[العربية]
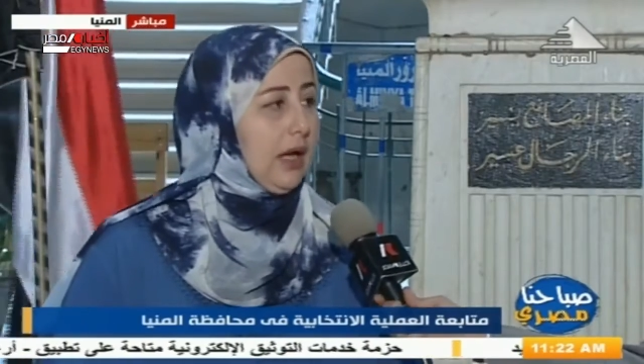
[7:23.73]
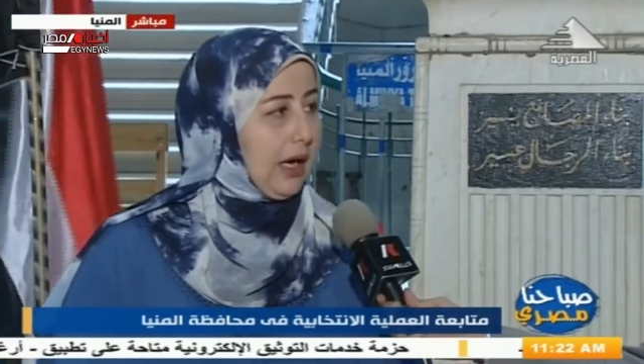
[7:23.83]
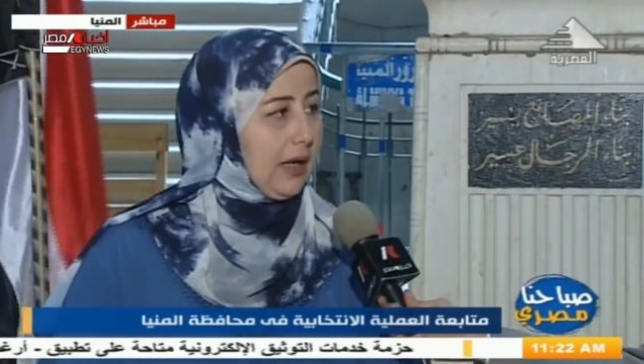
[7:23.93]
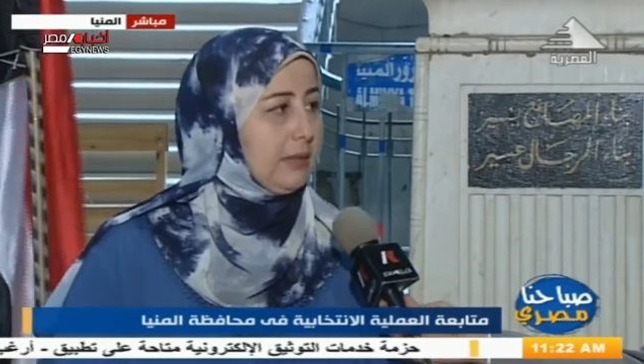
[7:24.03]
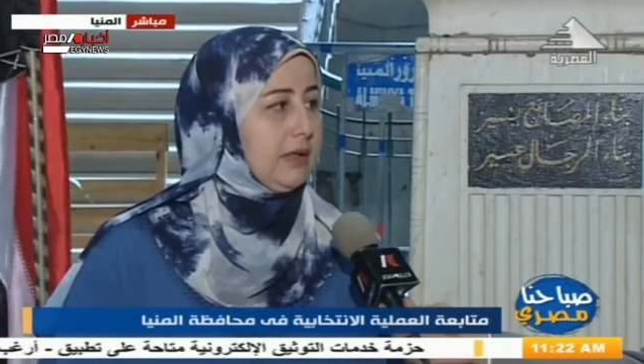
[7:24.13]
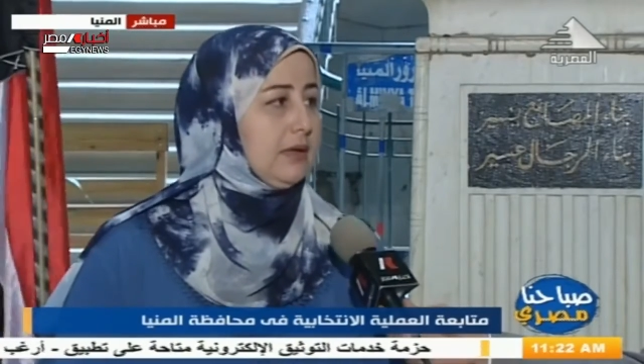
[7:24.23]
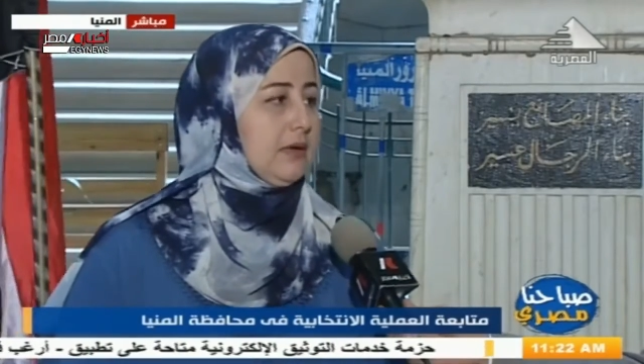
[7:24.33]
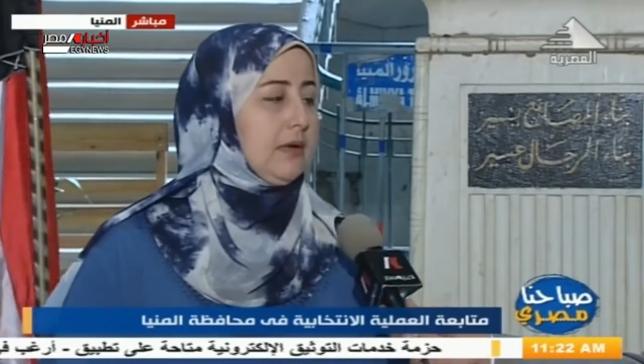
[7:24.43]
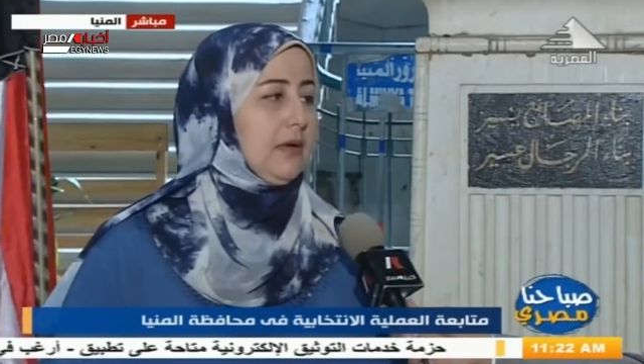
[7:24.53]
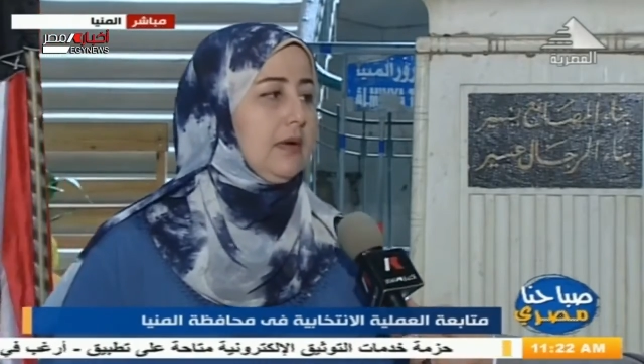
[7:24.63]
عمل
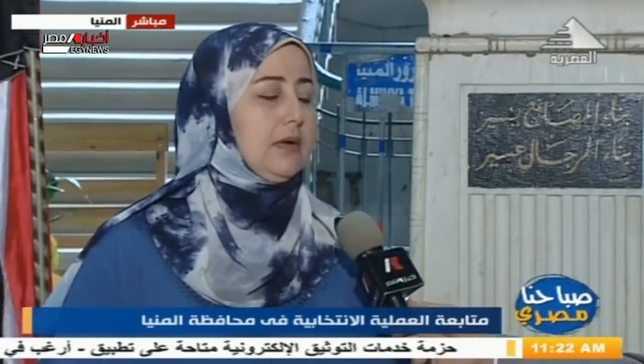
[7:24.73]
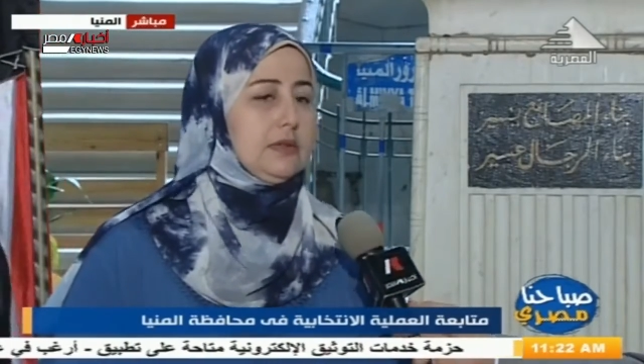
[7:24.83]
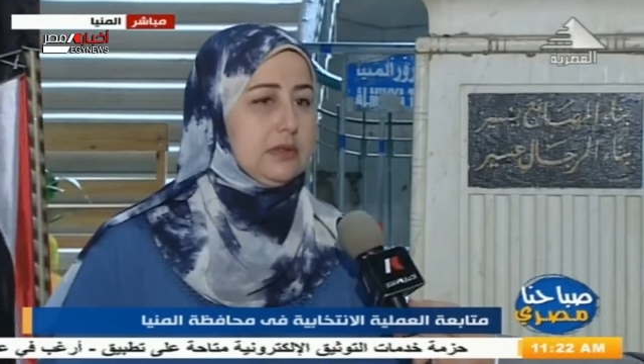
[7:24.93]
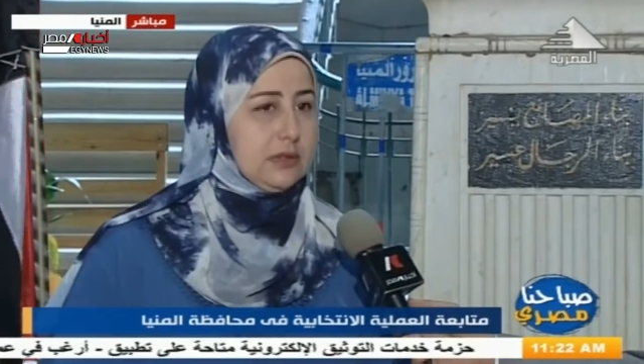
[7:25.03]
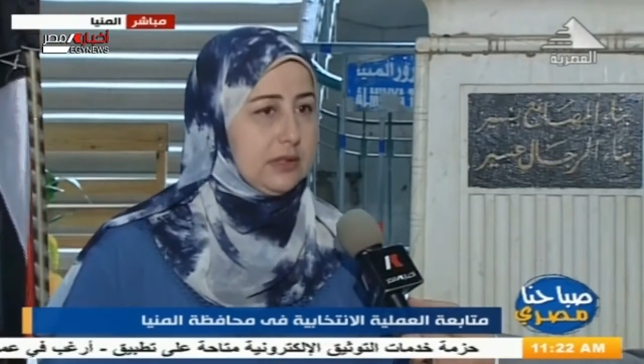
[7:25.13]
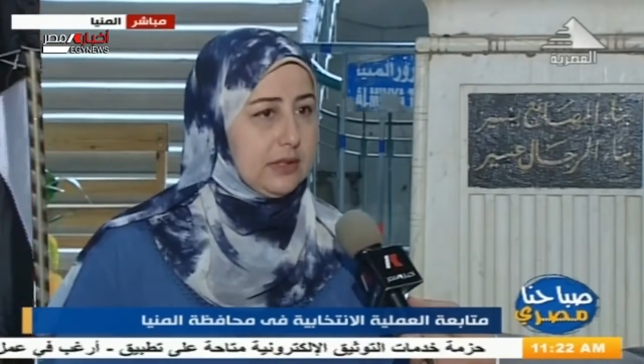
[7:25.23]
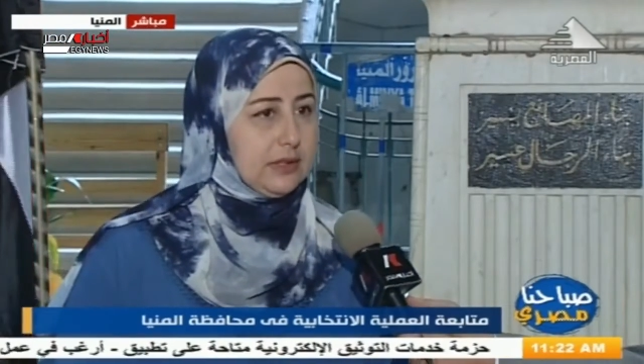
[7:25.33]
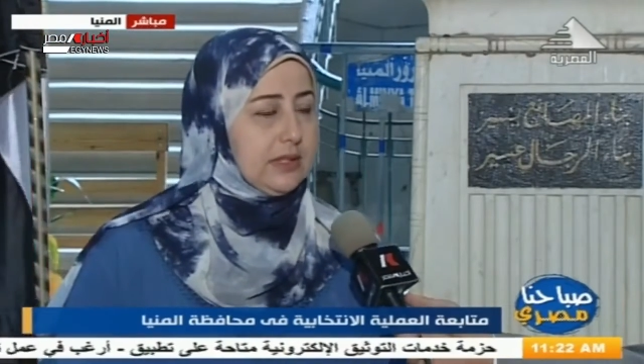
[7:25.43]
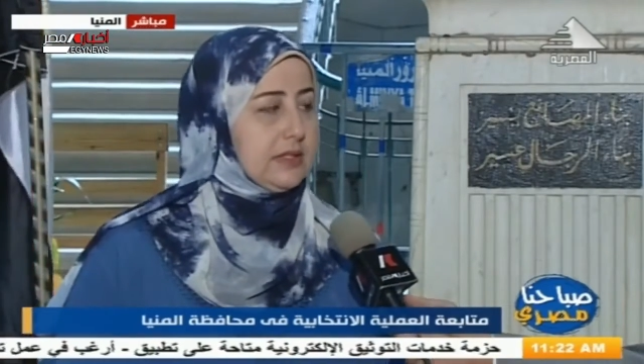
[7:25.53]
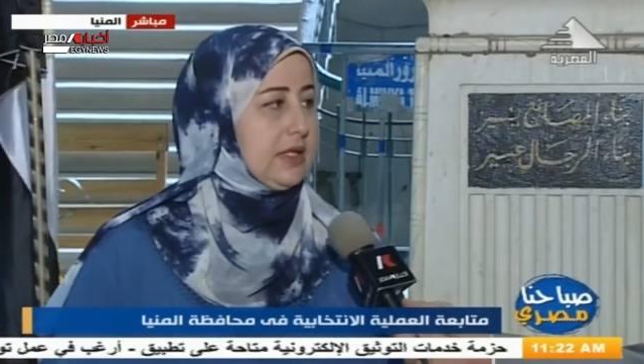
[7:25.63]
لقاءات
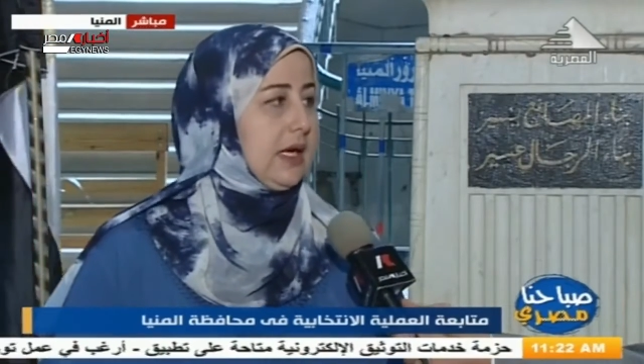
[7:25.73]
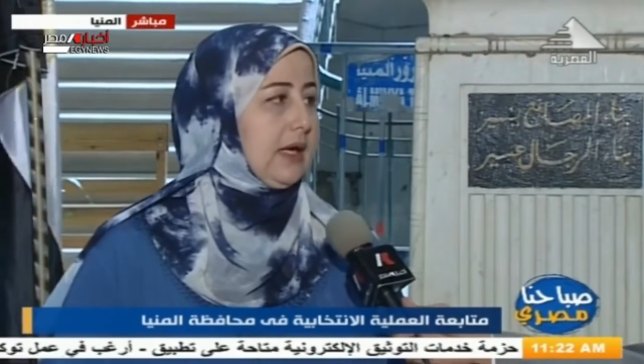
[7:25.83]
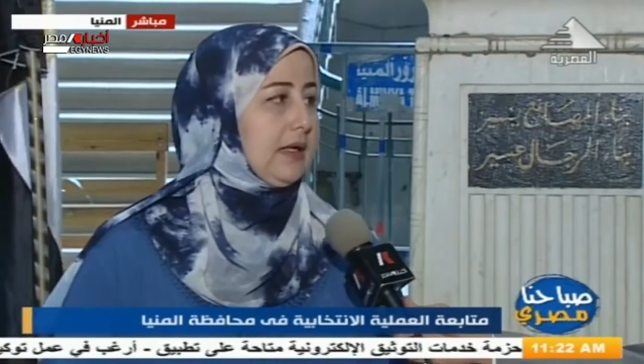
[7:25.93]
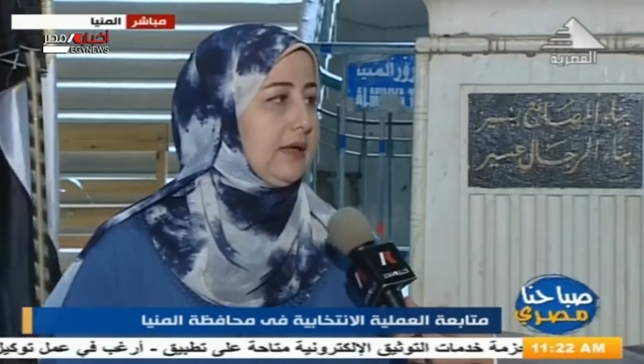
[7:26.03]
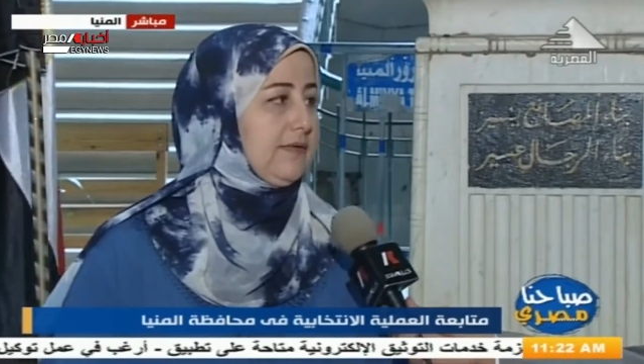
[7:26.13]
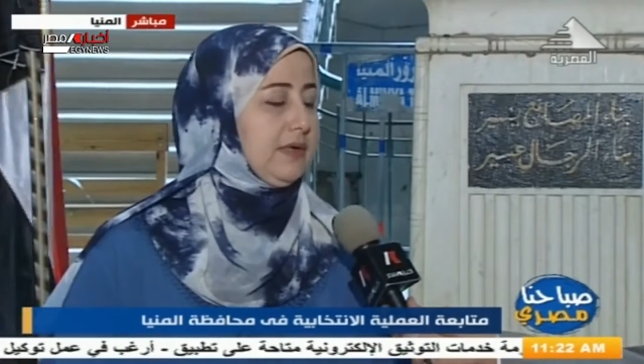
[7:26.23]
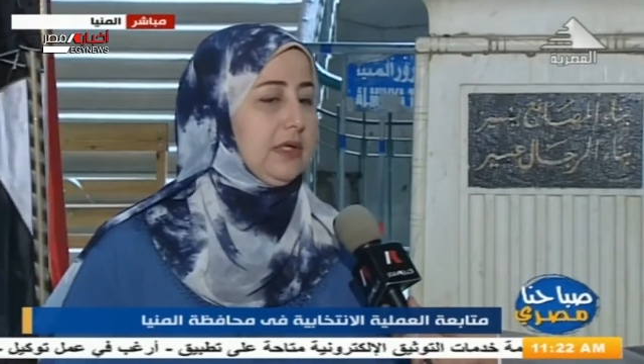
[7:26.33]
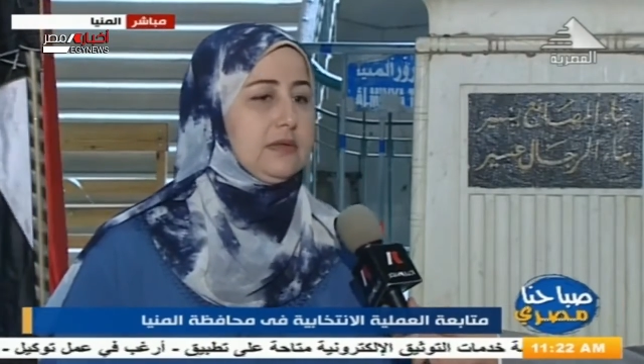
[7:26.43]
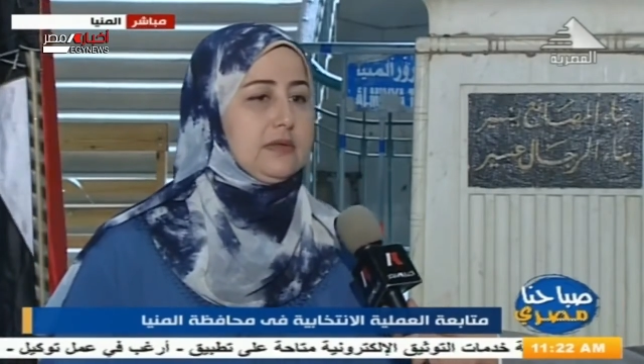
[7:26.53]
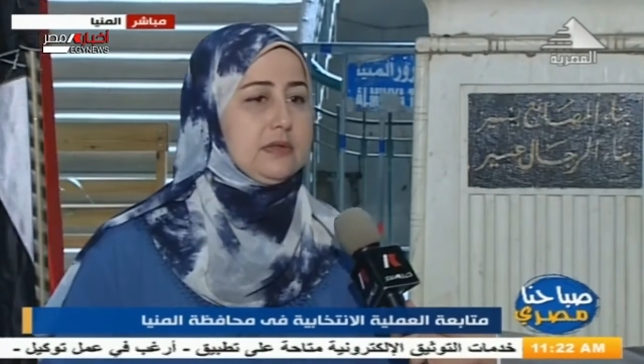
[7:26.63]
نزل على
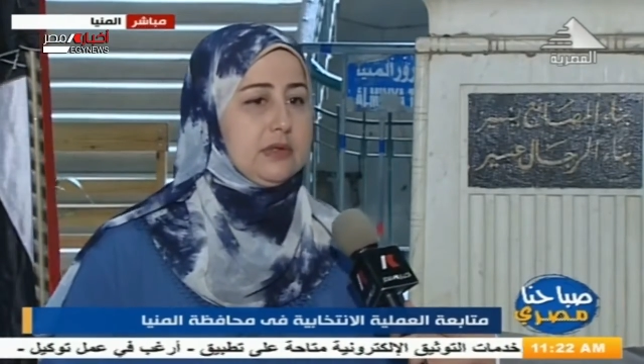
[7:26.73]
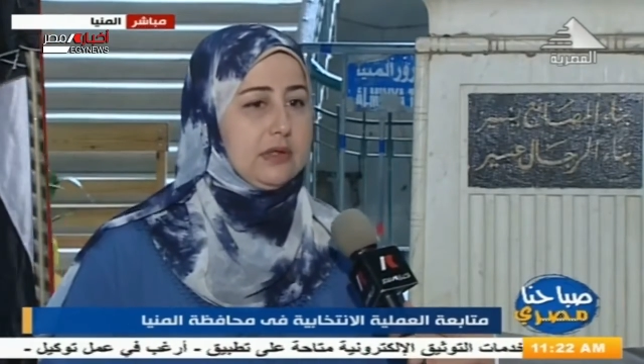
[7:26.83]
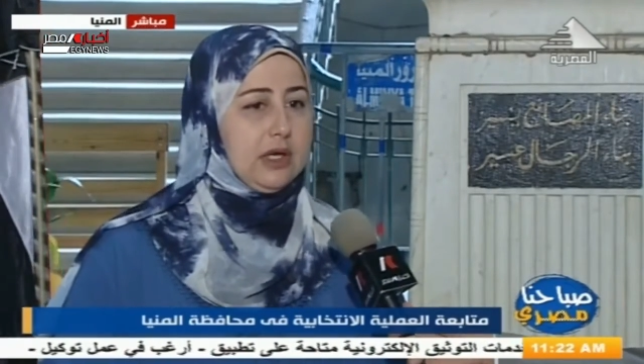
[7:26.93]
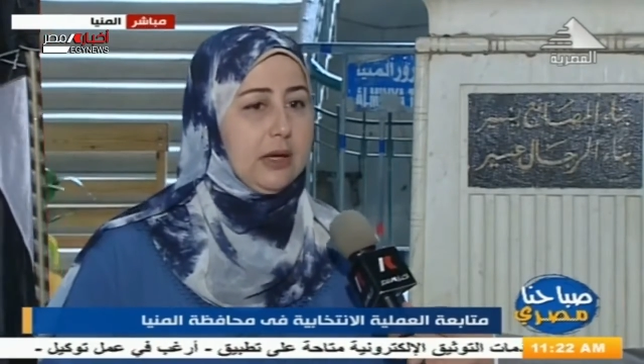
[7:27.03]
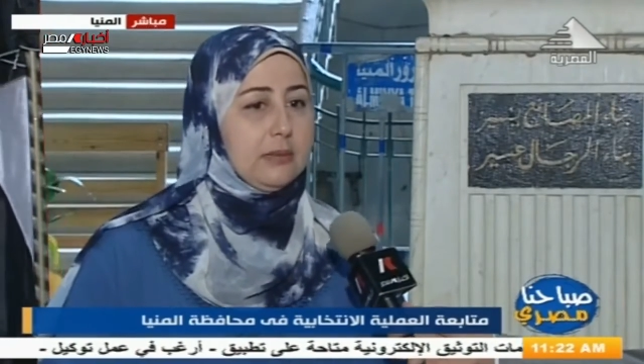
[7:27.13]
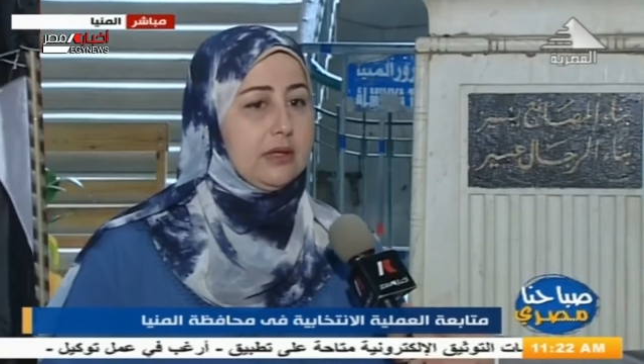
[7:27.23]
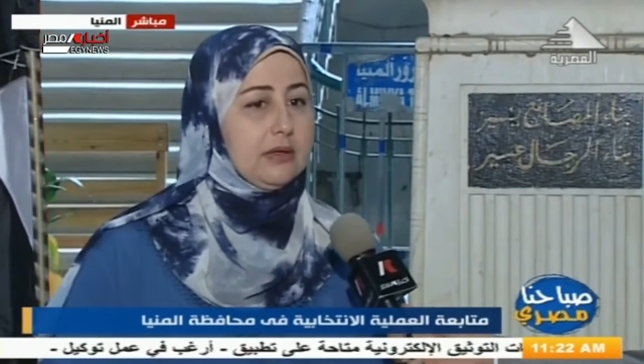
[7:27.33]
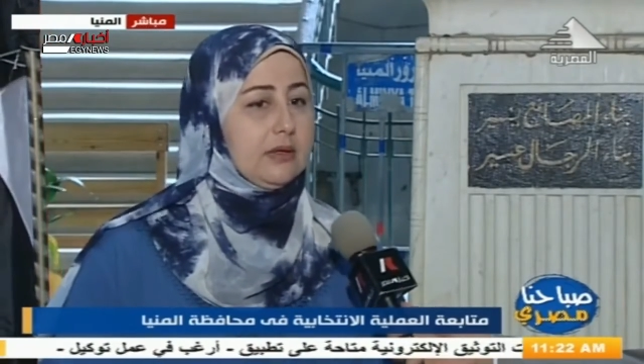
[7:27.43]
الفيس عمل